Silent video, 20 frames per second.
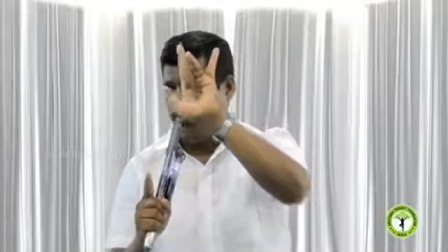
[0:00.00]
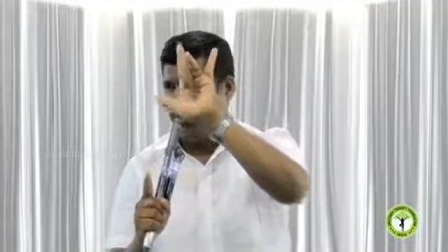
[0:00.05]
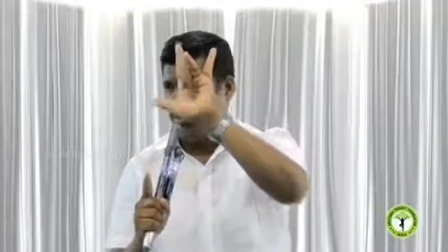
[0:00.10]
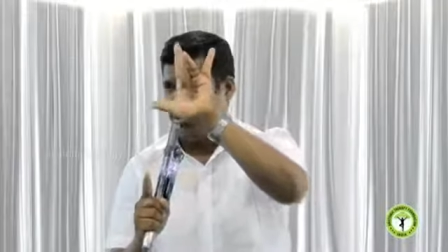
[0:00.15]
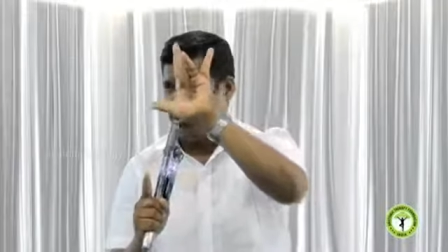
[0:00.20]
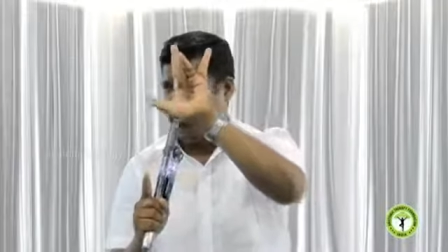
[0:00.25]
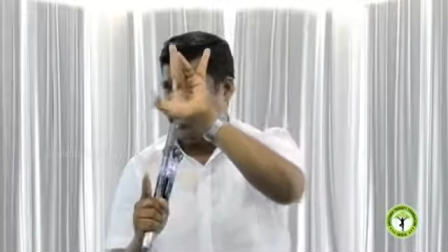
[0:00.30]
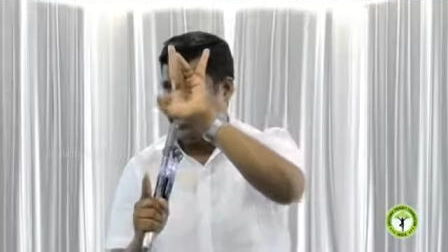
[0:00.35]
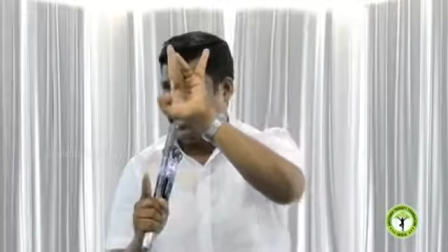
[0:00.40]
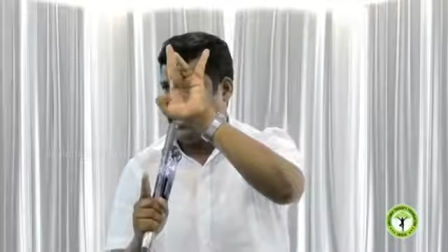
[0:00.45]

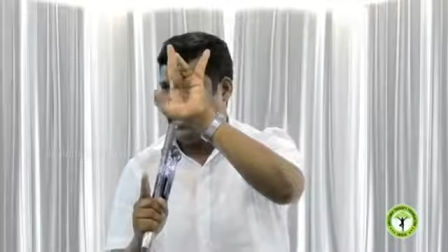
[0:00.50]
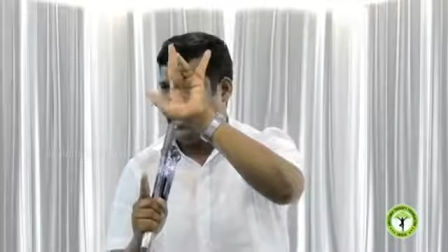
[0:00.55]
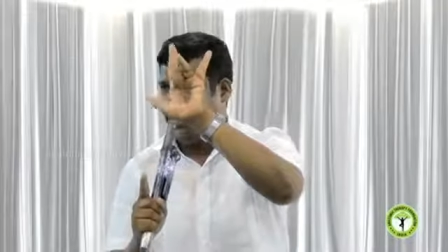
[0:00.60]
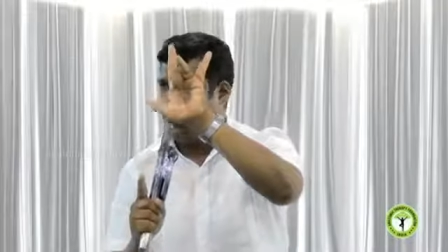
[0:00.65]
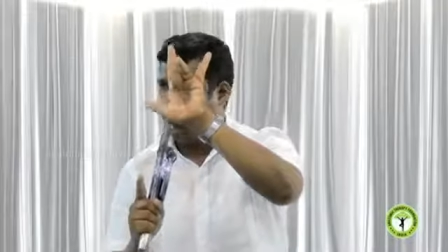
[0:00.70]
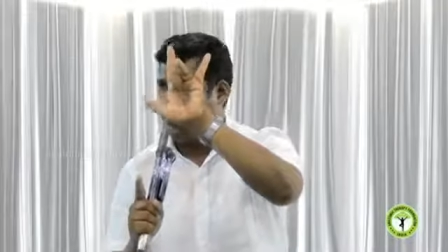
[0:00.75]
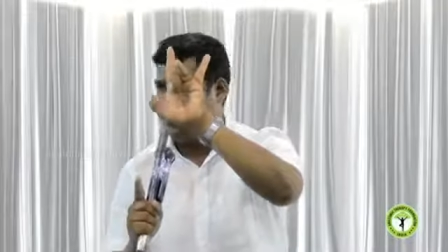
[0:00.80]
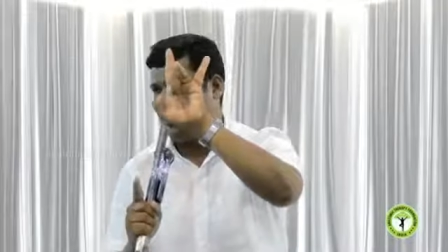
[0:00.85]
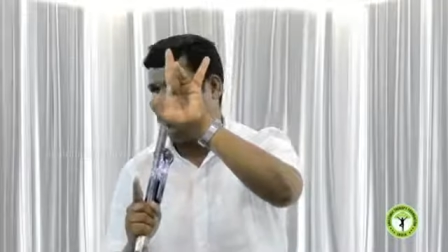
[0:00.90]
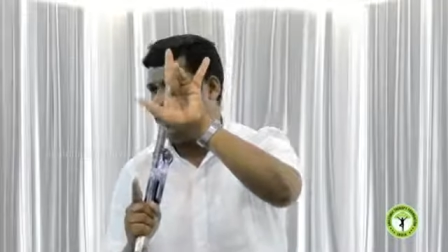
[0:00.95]

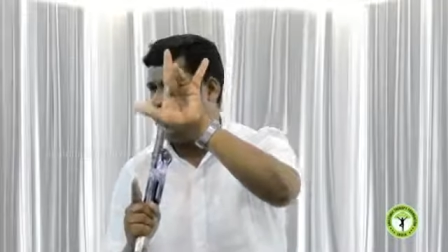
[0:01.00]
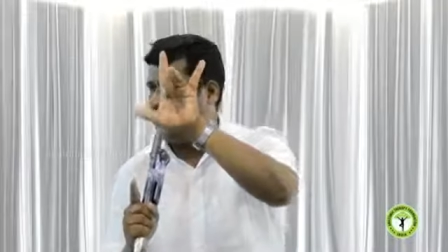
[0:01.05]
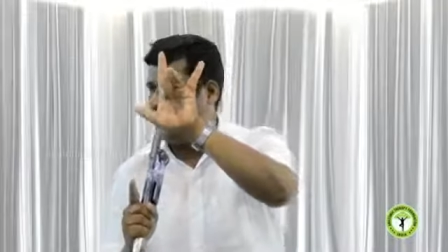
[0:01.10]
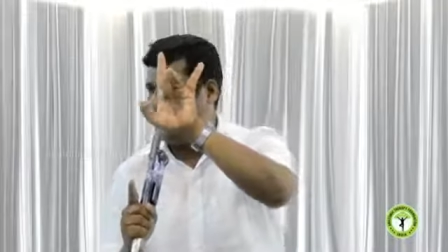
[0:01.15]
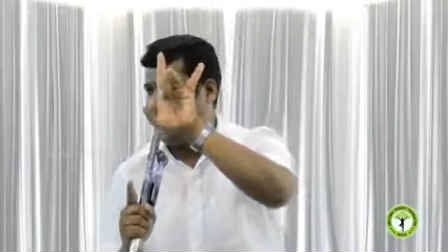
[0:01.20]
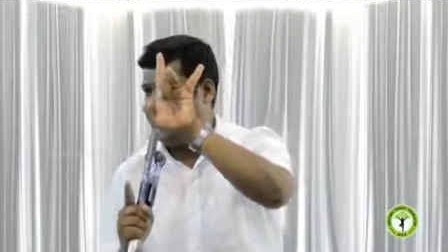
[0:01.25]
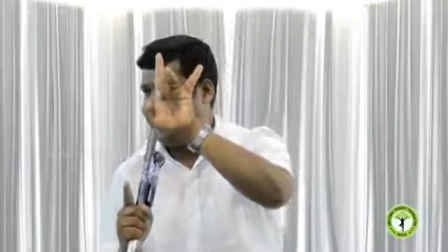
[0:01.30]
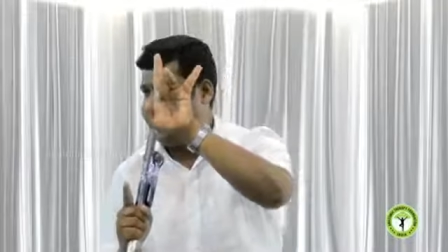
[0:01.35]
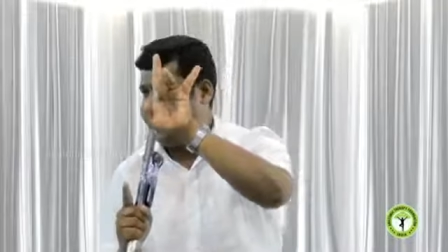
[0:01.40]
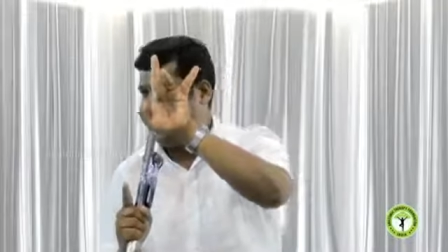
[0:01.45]
புதுப்பிக்கிறது உடம்போட
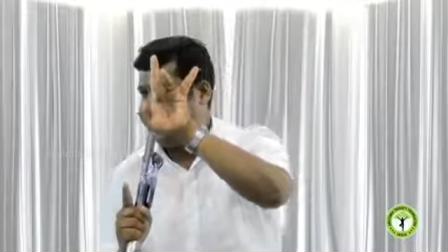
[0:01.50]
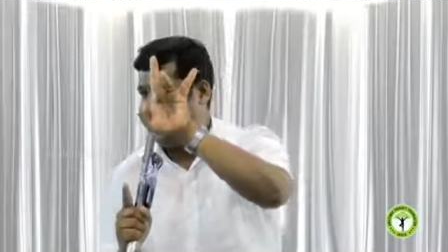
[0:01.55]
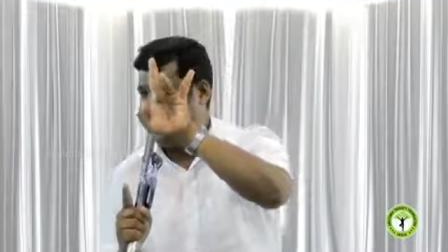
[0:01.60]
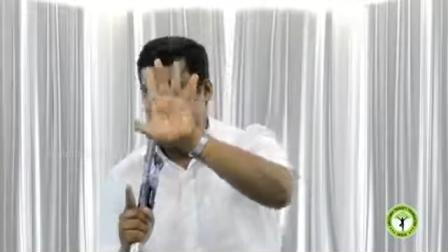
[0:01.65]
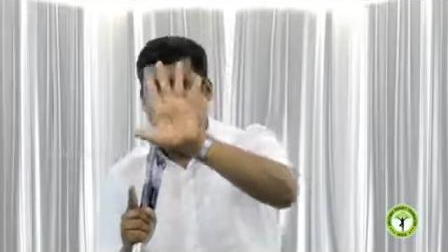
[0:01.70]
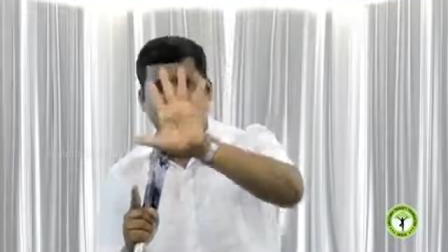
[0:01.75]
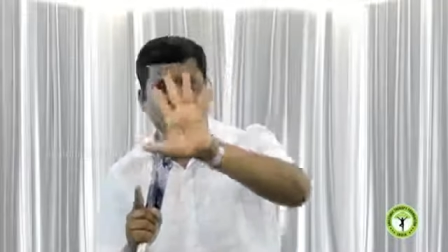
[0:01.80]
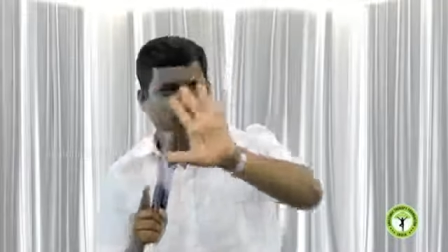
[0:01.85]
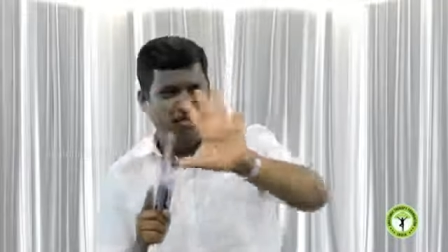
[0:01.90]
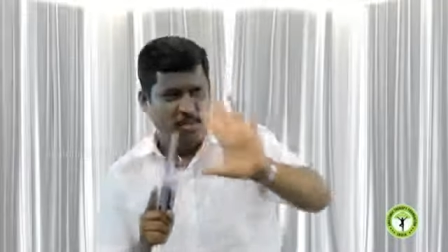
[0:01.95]
வேலையா
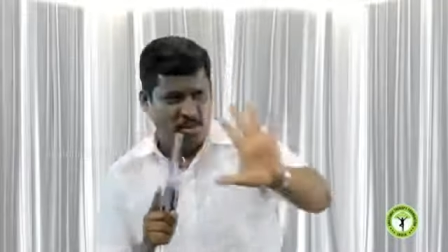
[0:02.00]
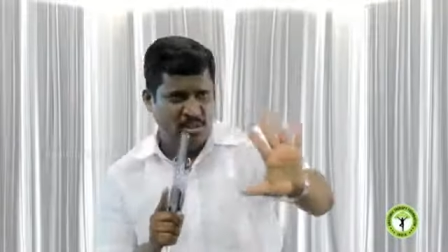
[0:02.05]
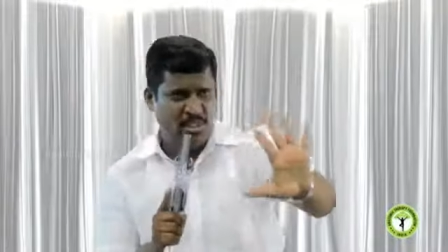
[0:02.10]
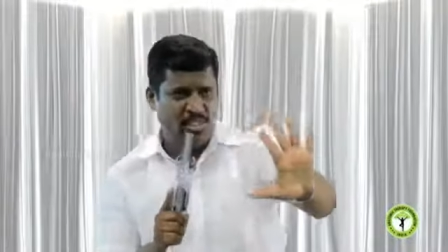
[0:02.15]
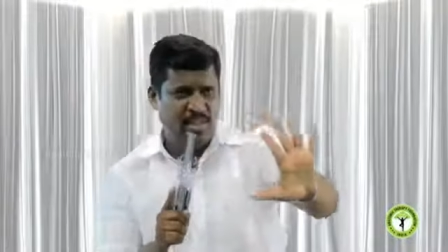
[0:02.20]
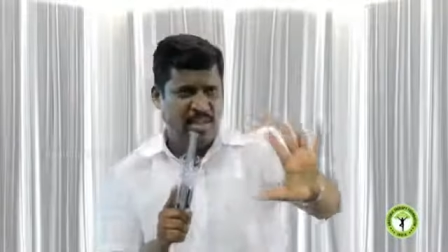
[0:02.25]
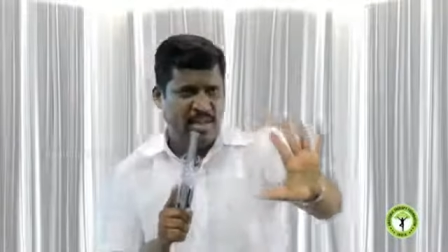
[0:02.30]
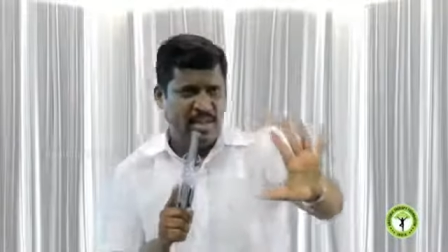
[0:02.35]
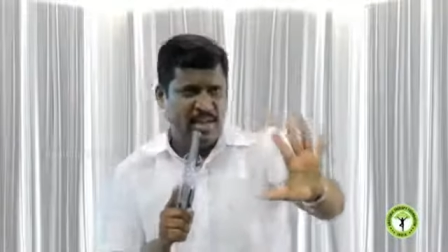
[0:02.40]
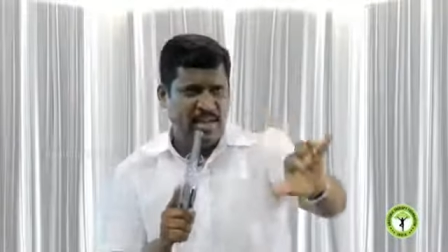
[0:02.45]

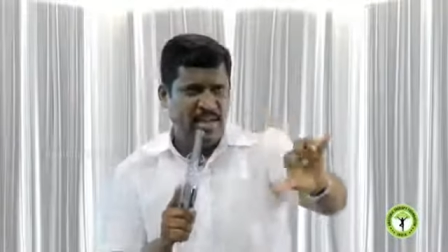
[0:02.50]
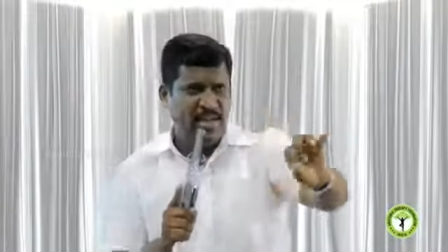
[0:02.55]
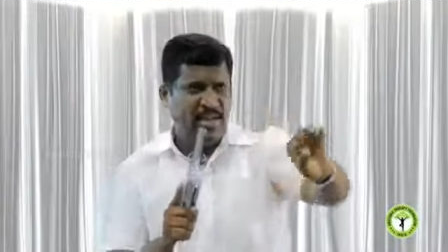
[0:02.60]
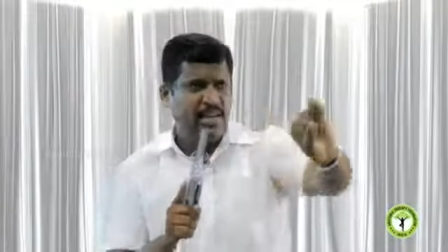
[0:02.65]
புரிஞ்சுக்குங்க